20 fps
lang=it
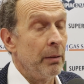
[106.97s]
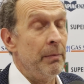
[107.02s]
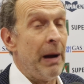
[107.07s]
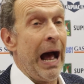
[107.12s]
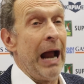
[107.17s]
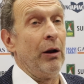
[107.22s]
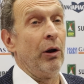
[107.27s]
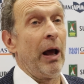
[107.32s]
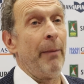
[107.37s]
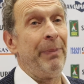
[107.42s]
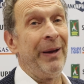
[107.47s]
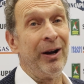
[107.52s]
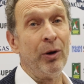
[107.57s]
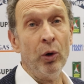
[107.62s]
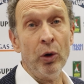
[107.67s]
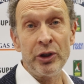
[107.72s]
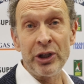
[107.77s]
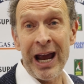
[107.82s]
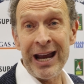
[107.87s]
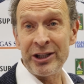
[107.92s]
Ma allora
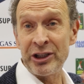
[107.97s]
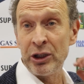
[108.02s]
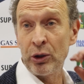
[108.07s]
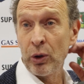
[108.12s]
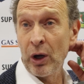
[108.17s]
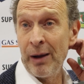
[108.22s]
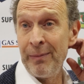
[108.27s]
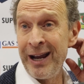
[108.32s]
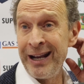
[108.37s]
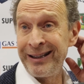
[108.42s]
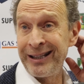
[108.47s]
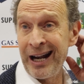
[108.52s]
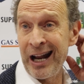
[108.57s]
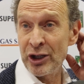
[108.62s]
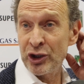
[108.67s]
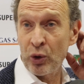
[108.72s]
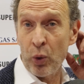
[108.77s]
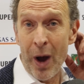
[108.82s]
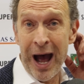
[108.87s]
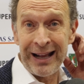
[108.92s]
Perugia è sicuramente
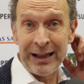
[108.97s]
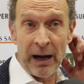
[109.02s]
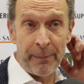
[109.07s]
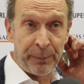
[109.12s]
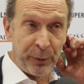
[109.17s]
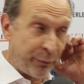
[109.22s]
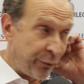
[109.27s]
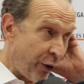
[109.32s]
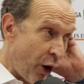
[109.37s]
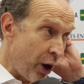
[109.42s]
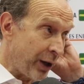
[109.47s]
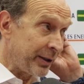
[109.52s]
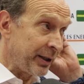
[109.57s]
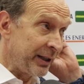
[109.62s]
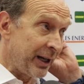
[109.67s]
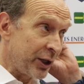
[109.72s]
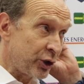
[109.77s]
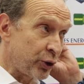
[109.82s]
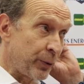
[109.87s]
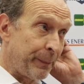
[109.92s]
la squadra più forte
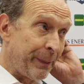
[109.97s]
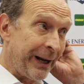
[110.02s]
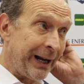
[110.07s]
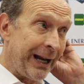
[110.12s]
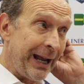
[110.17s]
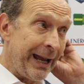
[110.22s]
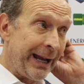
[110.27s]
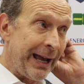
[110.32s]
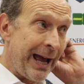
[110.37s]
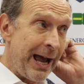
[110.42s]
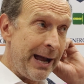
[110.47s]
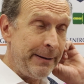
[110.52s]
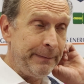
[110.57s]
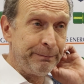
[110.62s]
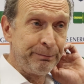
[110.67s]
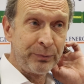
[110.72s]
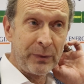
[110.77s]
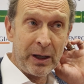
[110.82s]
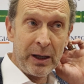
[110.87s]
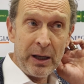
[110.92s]
della Superlega
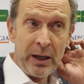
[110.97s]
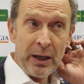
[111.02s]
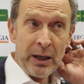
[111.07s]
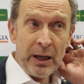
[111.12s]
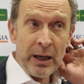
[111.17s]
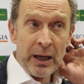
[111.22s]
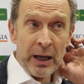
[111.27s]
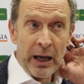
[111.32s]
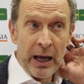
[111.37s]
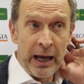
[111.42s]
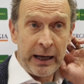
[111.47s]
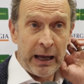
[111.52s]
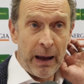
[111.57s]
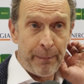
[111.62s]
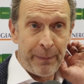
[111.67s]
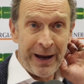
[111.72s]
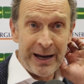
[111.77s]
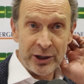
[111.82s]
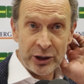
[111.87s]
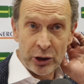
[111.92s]
e
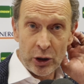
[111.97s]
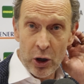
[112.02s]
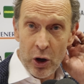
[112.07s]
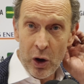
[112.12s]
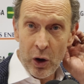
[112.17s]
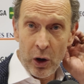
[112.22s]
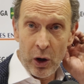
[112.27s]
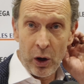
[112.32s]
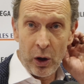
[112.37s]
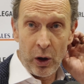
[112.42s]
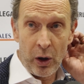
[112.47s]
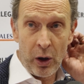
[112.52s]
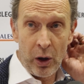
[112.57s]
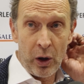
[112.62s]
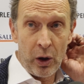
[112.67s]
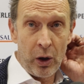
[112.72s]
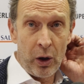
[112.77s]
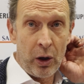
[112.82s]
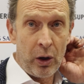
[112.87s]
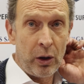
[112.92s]
che
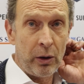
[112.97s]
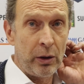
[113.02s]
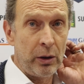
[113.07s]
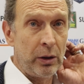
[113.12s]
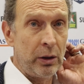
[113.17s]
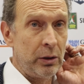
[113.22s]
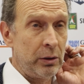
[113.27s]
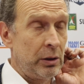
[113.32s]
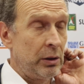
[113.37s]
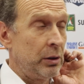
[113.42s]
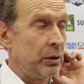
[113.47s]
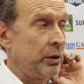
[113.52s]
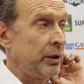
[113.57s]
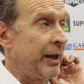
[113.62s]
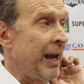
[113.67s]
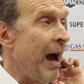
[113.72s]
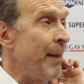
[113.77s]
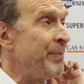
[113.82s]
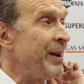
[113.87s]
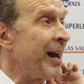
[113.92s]
penso
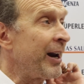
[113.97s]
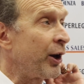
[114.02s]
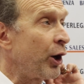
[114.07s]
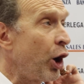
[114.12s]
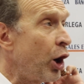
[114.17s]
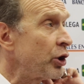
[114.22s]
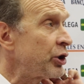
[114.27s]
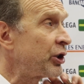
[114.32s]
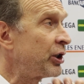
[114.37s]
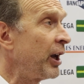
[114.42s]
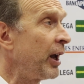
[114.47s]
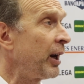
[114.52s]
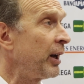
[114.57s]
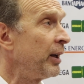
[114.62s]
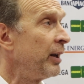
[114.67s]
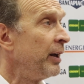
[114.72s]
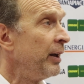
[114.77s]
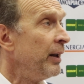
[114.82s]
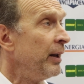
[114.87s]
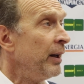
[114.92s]
che abbia il
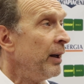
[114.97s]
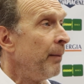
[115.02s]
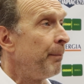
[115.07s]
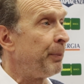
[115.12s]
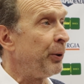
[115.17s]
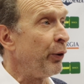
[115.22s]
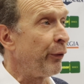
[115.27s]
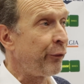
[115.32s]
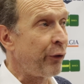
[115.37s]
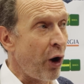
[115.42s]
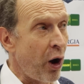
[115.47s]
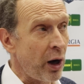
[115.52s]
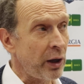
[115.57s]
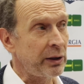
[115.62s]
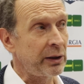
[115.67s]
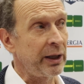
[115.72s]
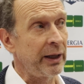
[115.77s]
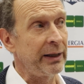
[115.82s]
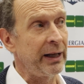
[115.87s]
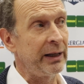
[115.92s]
roster più
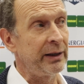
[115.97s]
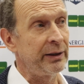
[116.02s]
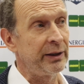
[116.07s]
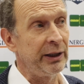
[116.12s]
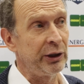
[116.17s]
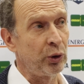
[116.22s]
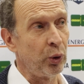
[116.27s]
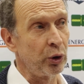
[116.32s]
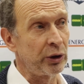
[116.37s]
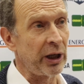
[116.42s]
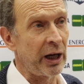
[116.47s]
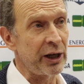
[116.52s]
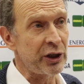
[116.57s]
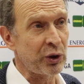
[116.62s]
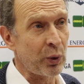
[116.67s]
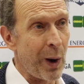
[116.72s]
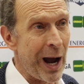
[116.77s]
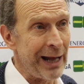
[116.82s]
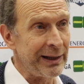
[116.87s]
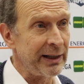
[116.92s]
forte del, di tutte le
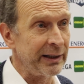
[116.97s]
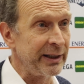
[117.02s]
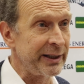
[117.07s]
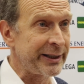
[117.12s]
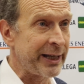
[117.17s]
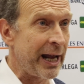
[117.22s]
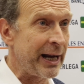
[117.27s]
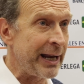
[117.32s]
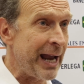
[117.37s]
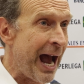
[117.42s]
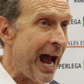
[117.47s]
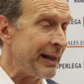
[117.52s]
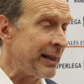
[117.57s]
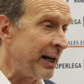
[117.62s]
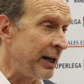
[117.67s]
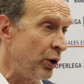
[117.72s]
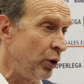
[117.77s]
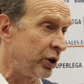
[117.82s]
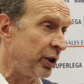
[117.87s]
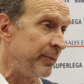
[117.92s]
squadre di Serie A
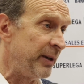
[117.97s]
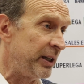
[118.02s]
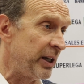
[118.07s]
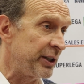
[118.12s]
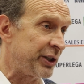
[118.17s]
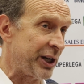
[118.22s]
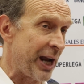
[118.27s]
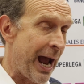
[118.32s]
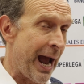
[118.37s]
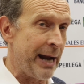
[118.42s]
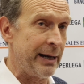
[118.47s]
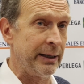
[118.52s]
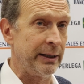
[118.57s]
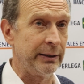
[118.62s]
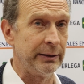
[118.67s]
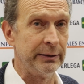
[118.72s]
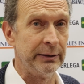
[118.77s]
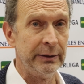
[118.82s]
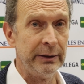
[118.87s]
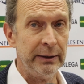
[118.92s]
degli ultimi dieci anni.